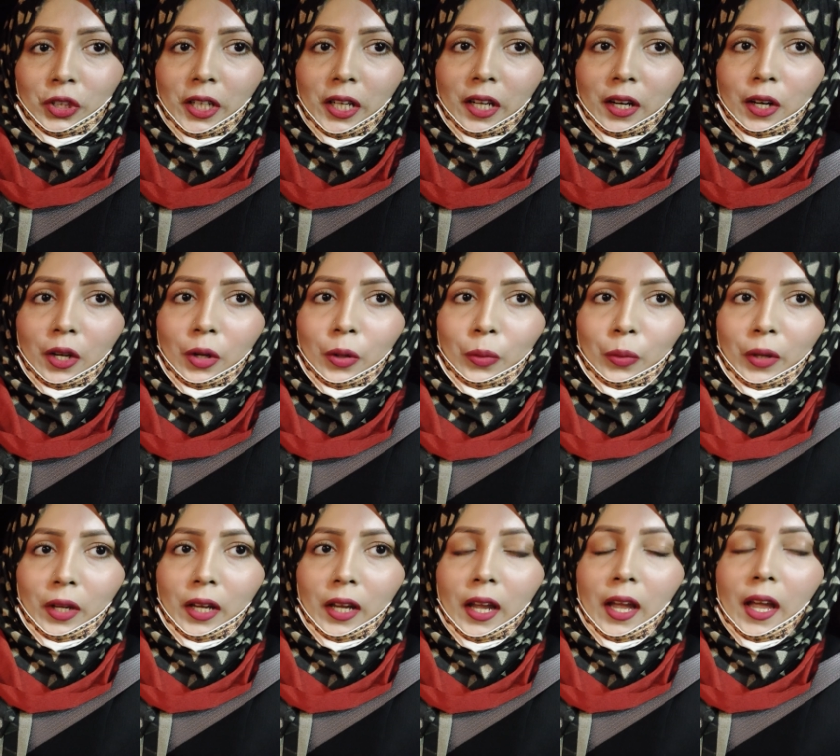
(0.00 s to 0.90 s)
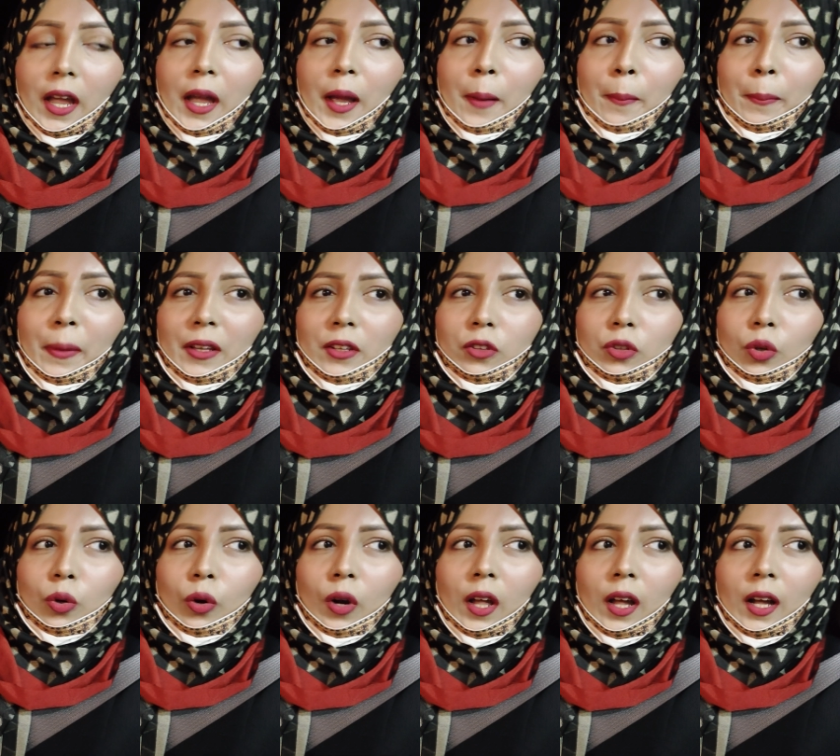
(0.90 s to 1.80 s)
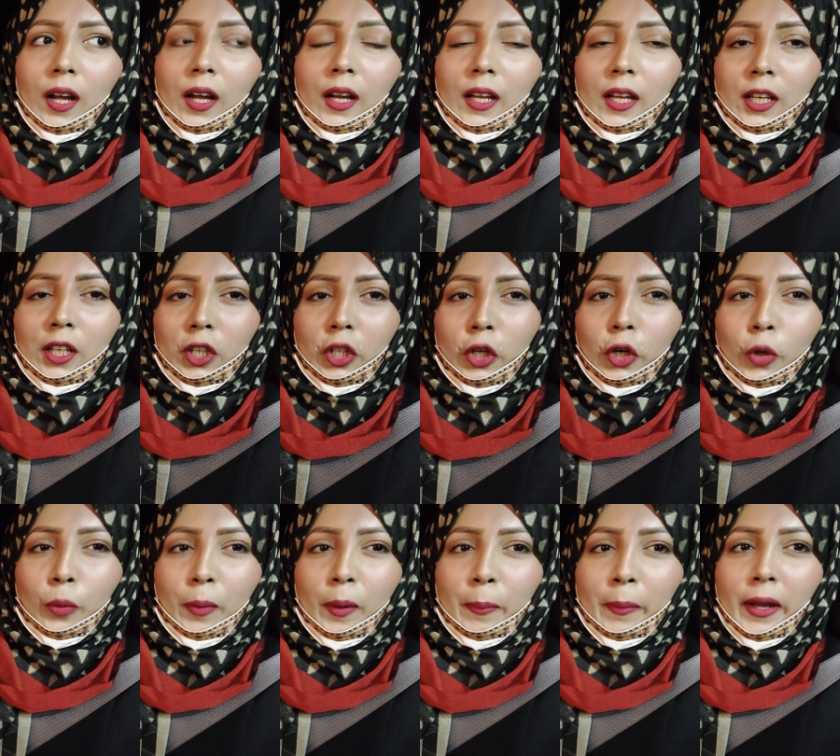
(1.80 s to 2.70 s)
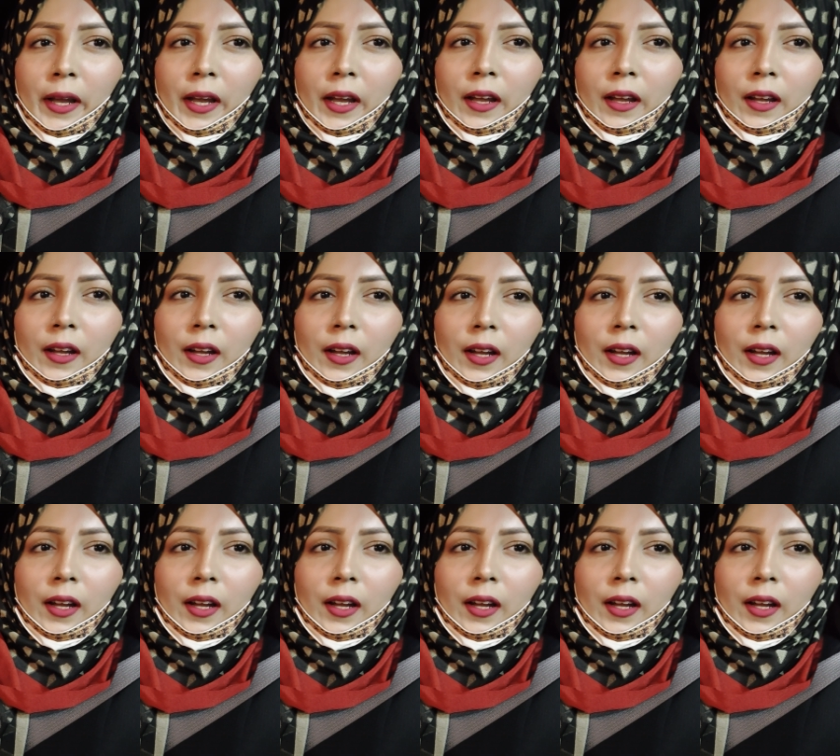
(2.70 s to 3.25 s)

शेयर करूंगी बस थोड़ा इन दिनों में मैं